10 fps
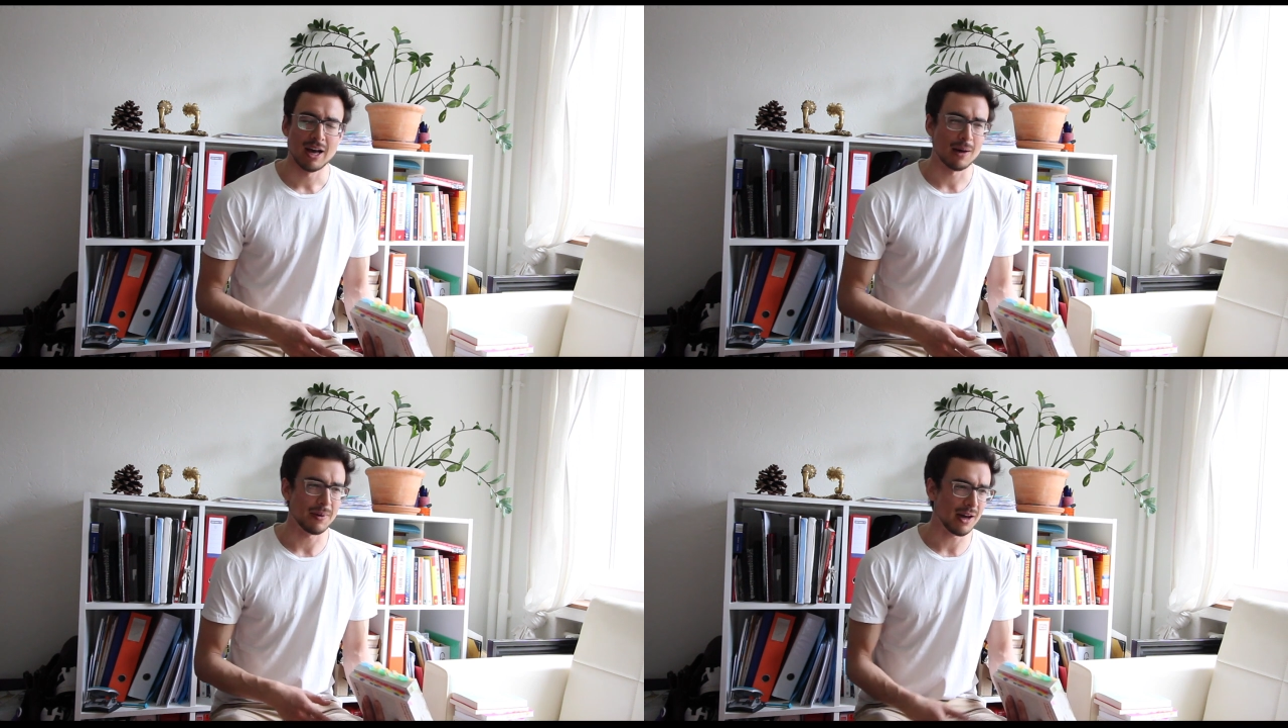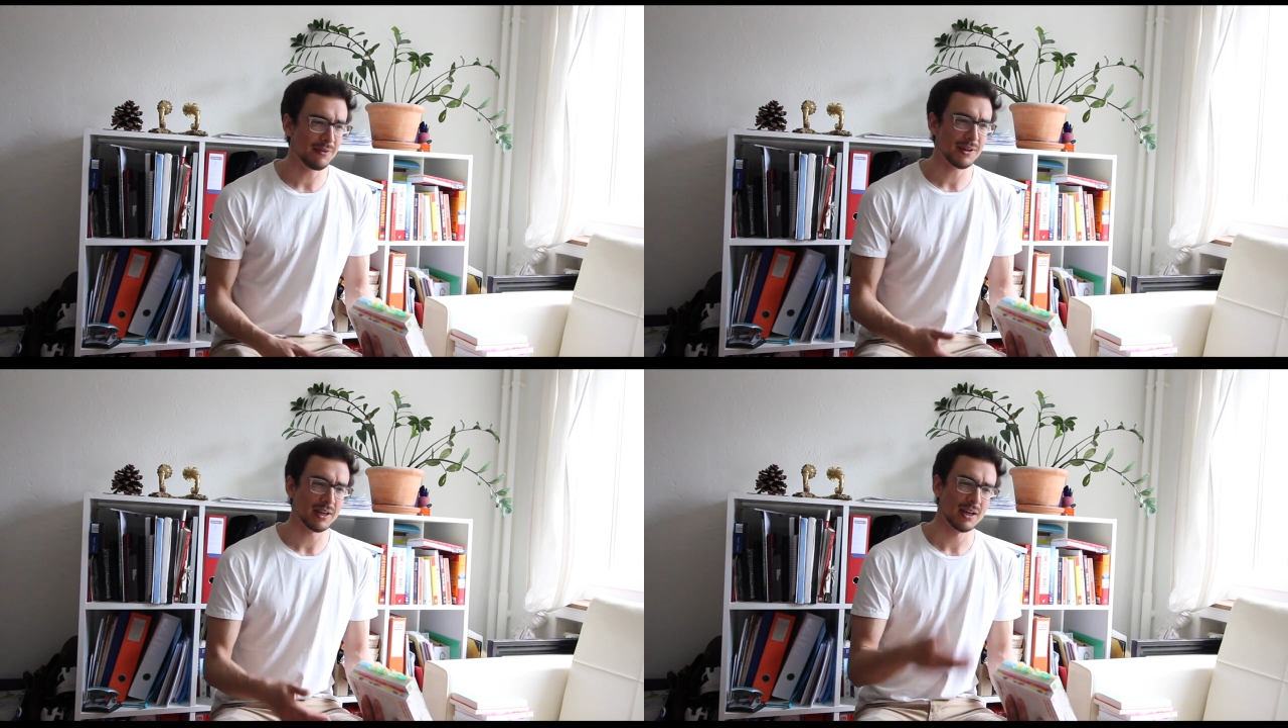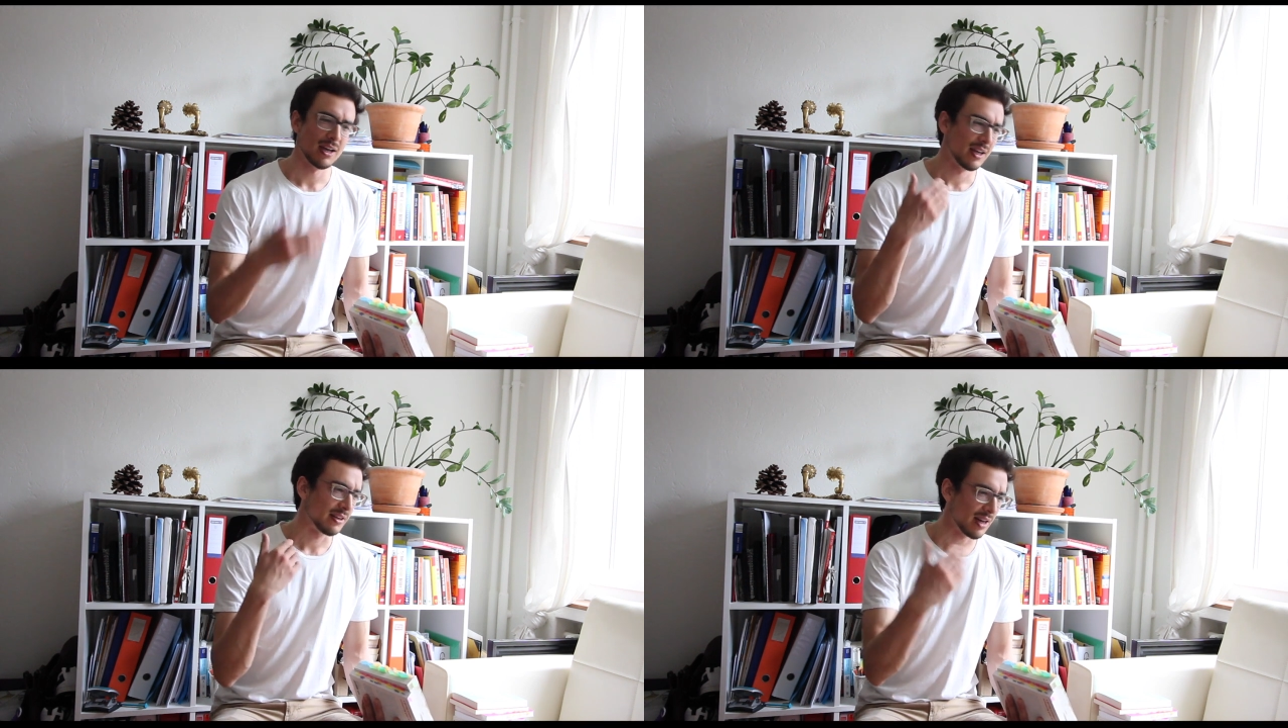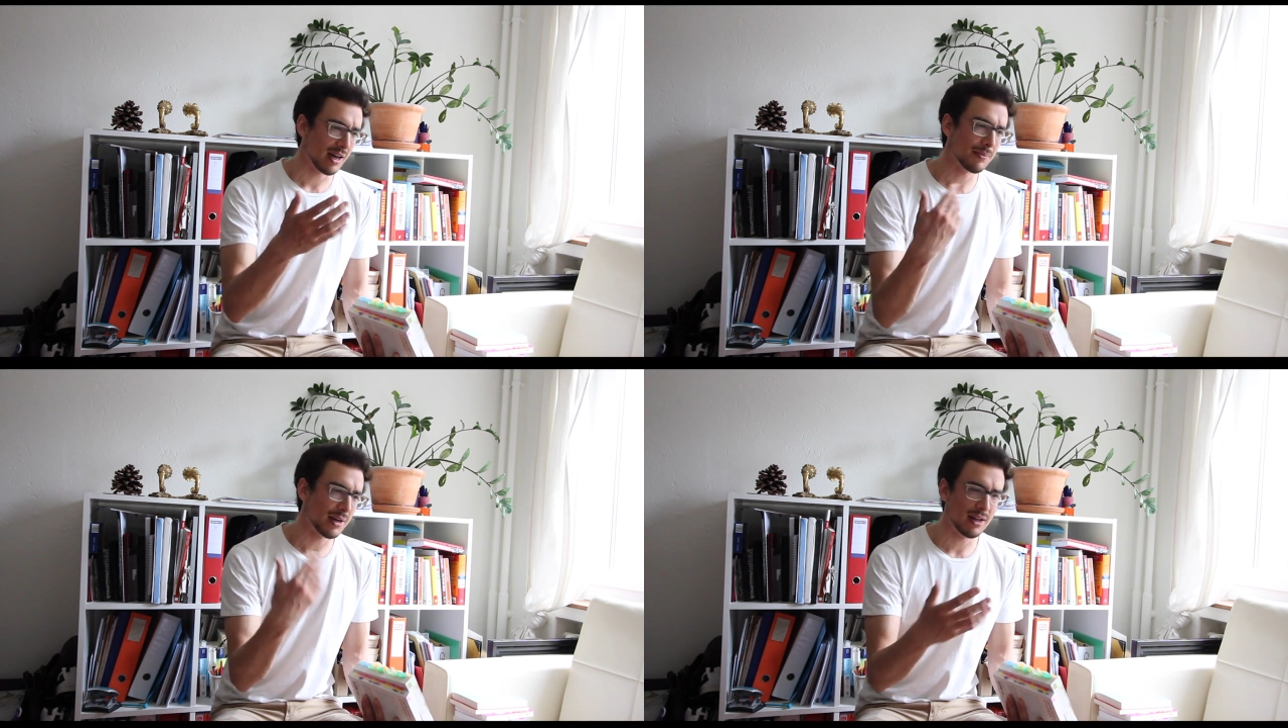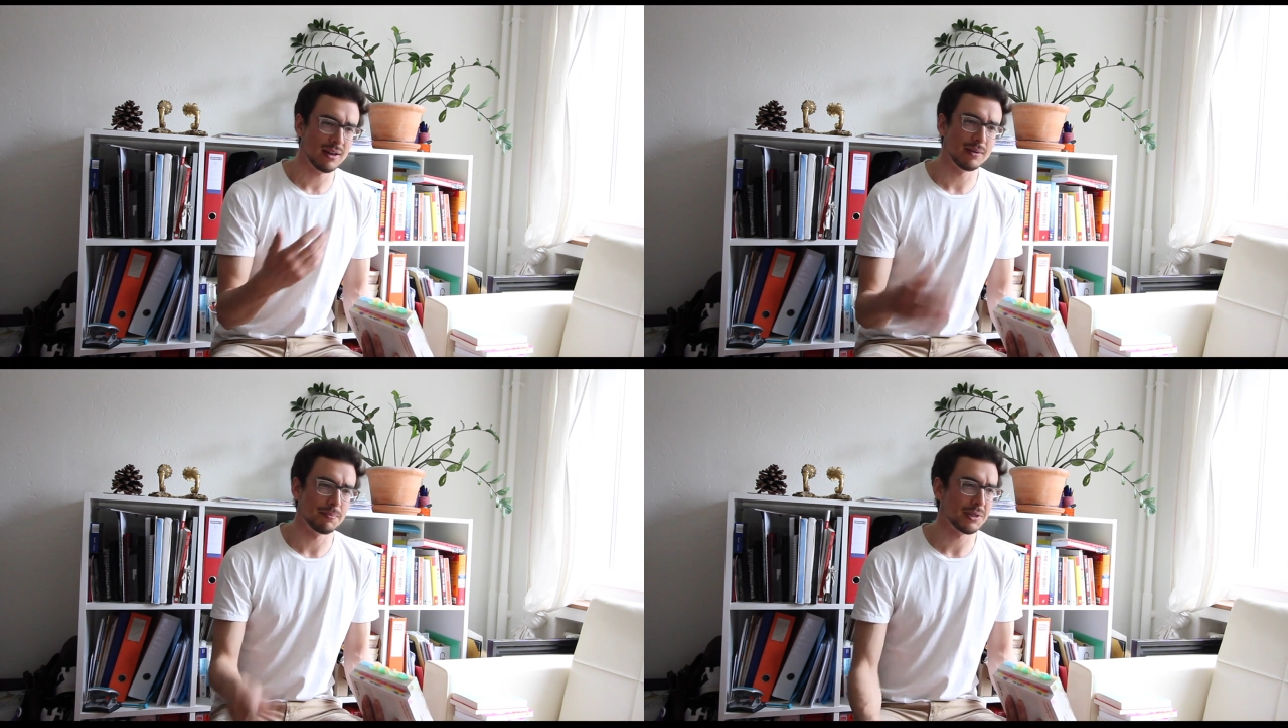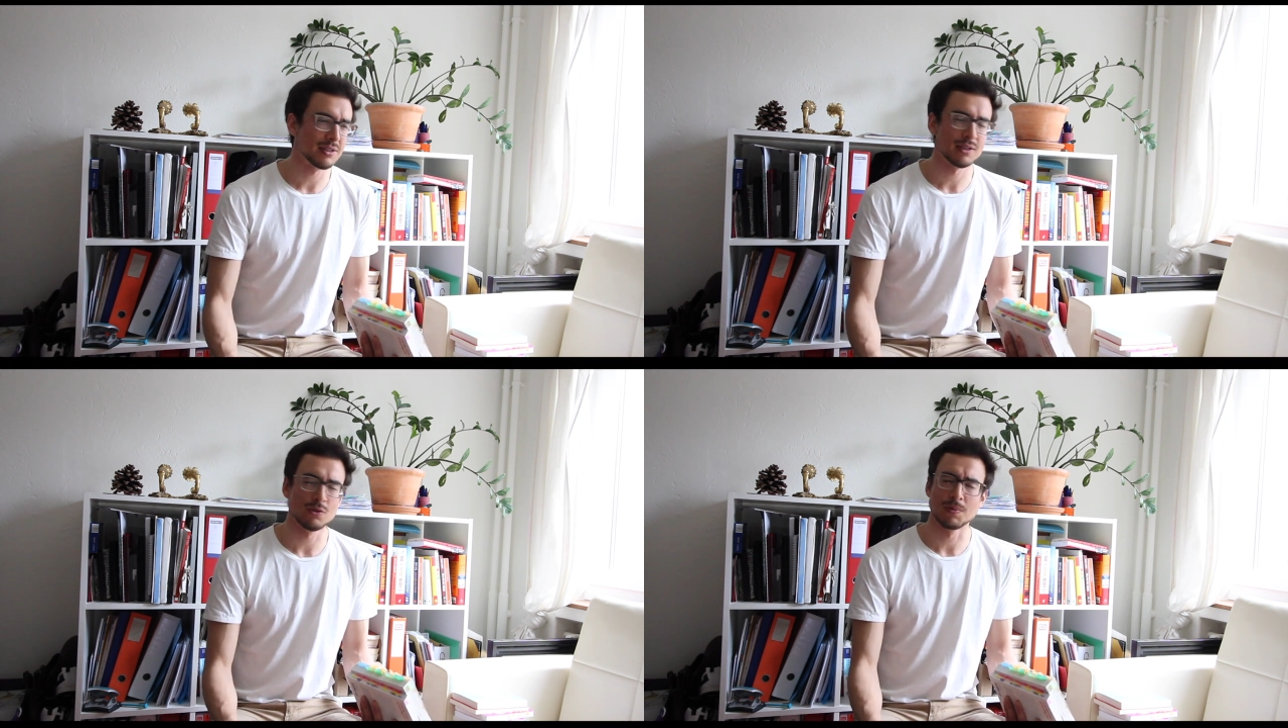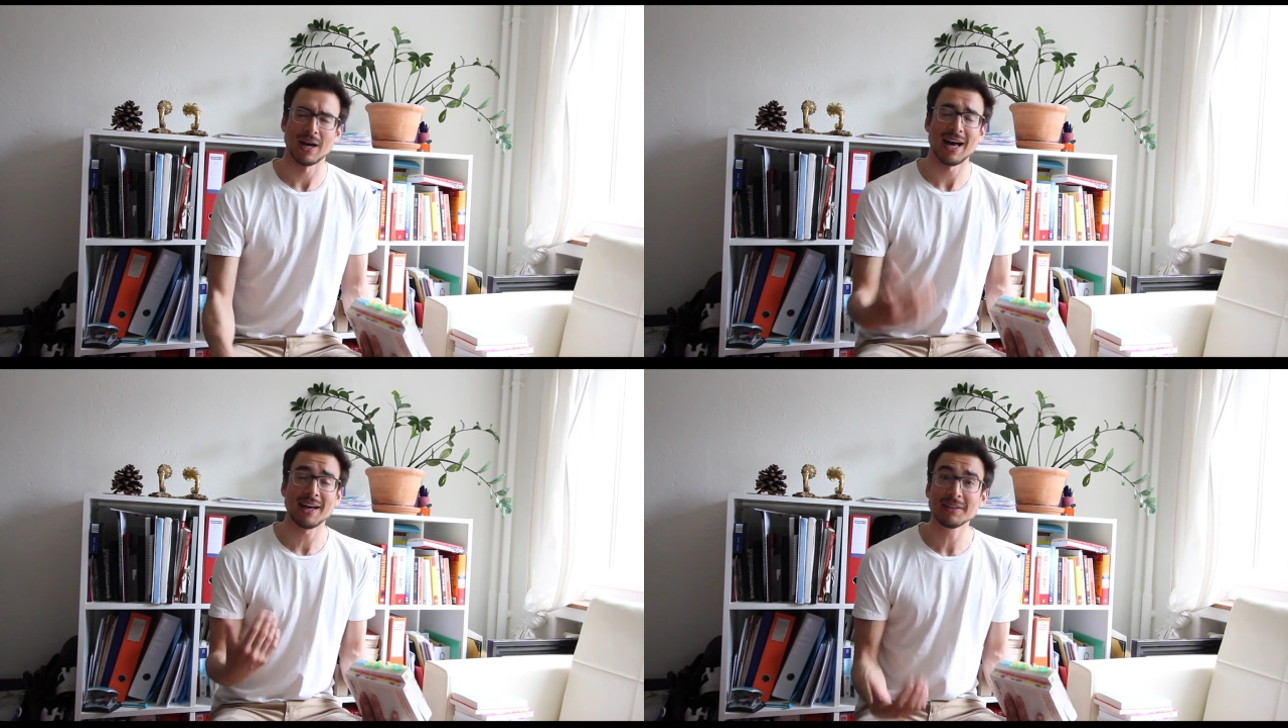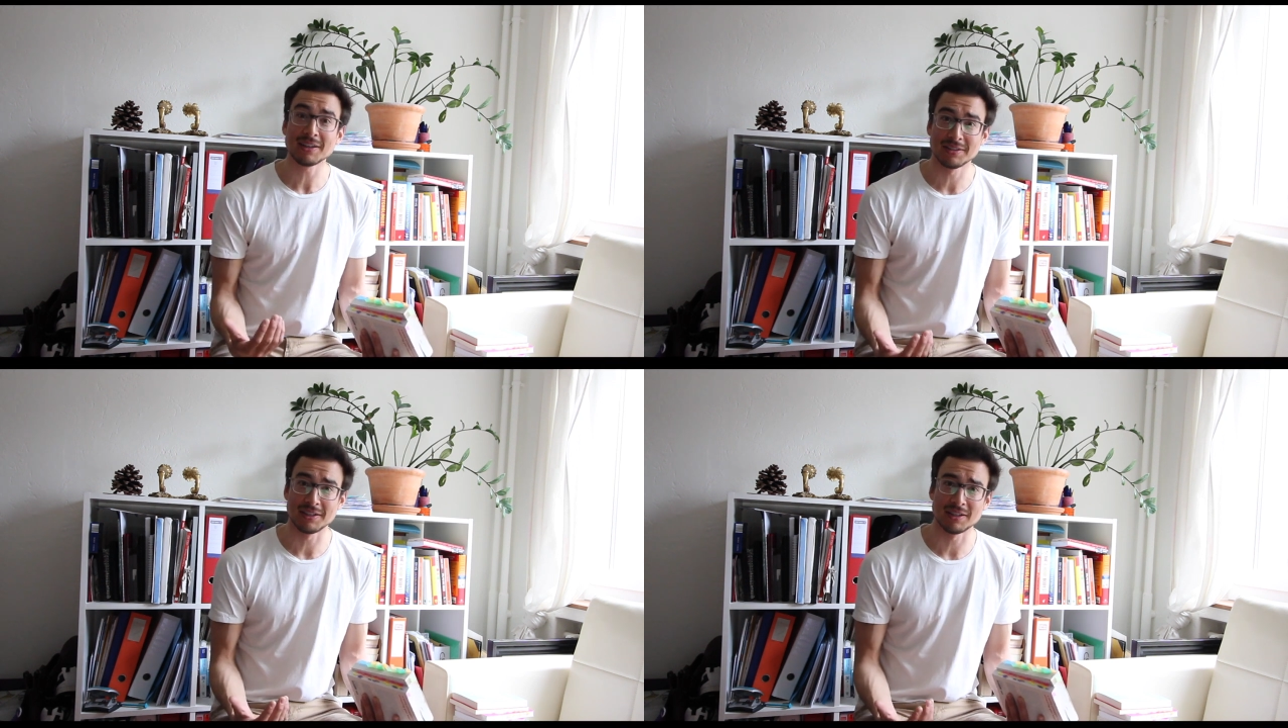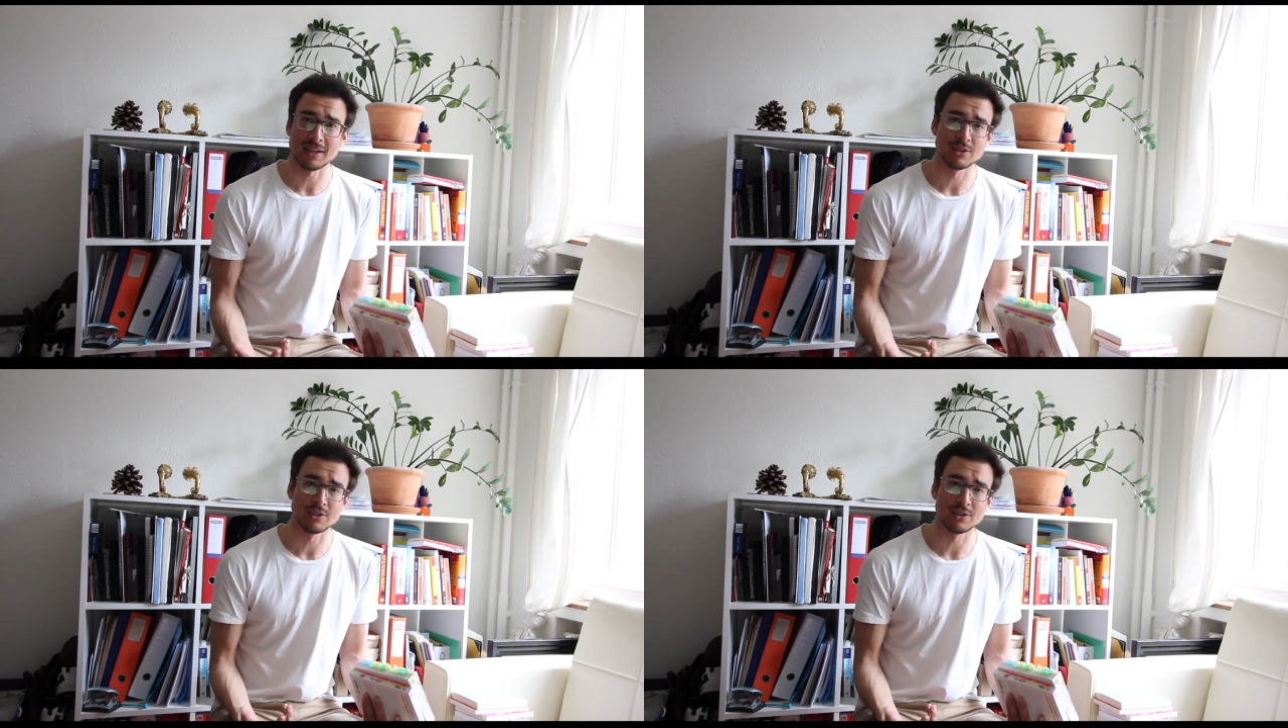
aber einfach da mal ein bisschen über andere Dinge